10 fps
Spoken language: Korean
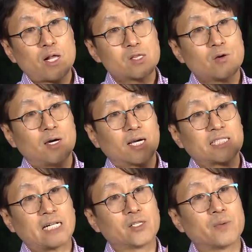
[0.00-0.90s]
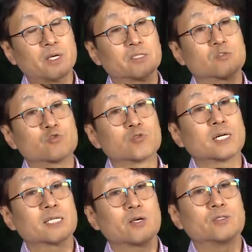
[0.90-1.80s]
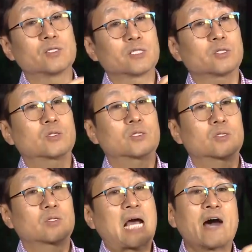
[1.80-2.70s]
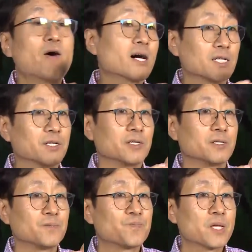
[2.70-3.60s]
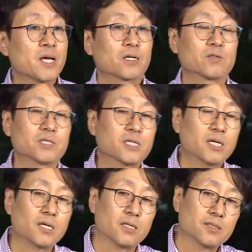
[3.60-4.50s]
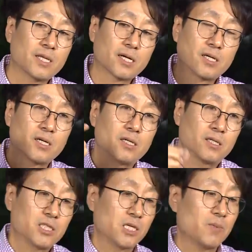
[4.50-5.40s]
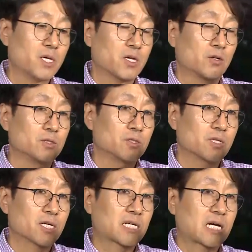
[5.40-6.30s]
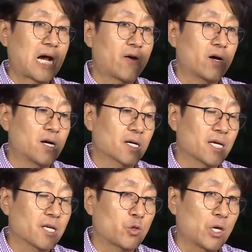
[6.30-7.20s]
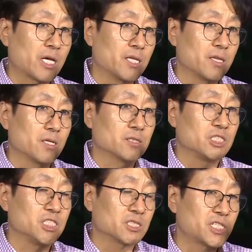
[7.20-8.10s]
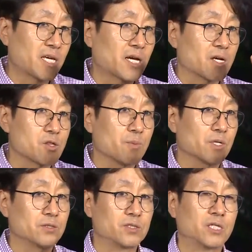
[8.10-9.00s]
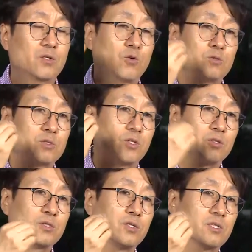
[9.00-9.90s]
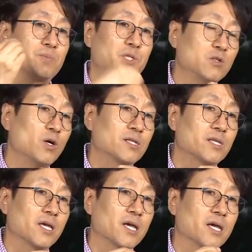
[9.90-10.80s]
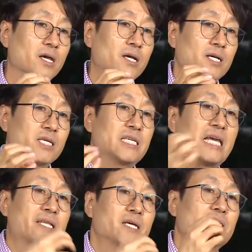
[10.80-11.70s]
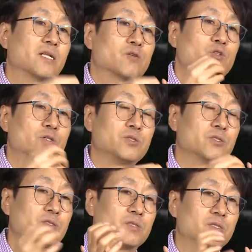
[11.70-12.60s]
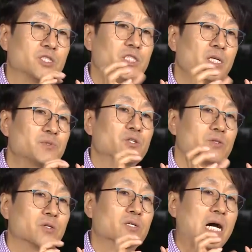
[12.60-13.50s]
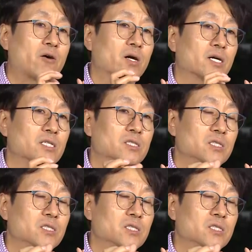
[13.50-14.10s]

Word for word: 활성화가 잘 되면 둘 간의 연결이 강화가 돼요. 그러니까 내가 이미 연결이 강하게 돼 있는 지식 체계가 있으면 새로운 연결이 필요할 때에 얘네들하고 연결을 시냅스 연결 강화가